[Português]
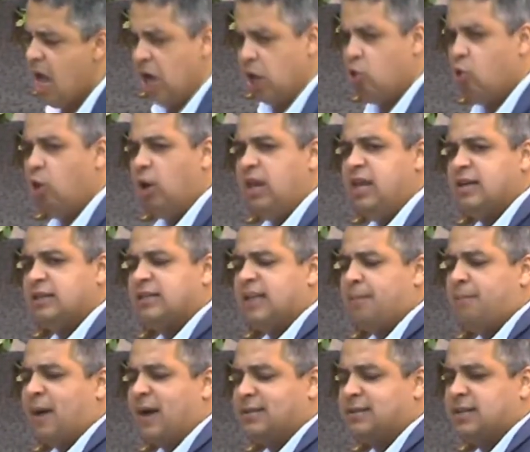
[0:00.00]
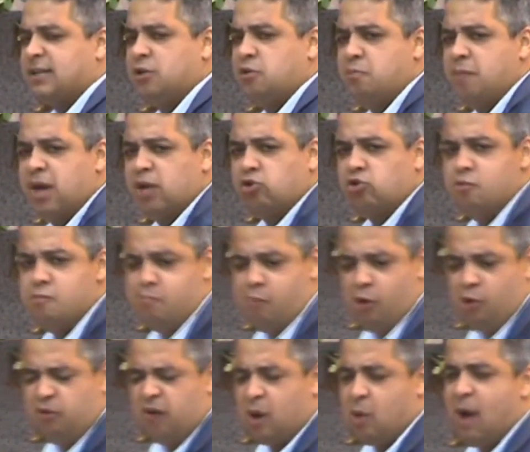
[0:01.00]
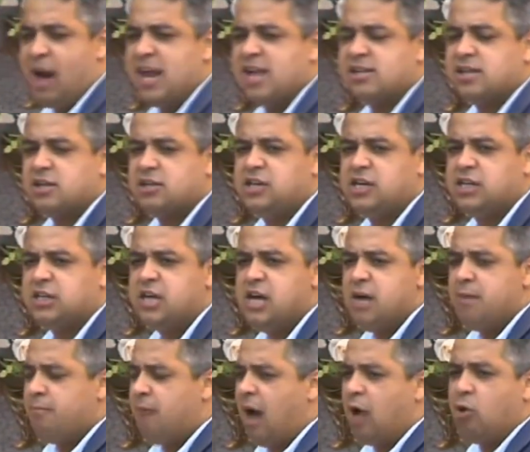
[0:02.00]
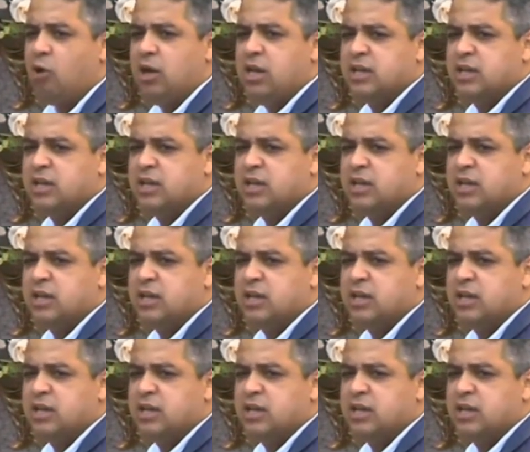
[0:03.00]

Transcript: Golias está passando medo no povo há 40 dias, mas Golias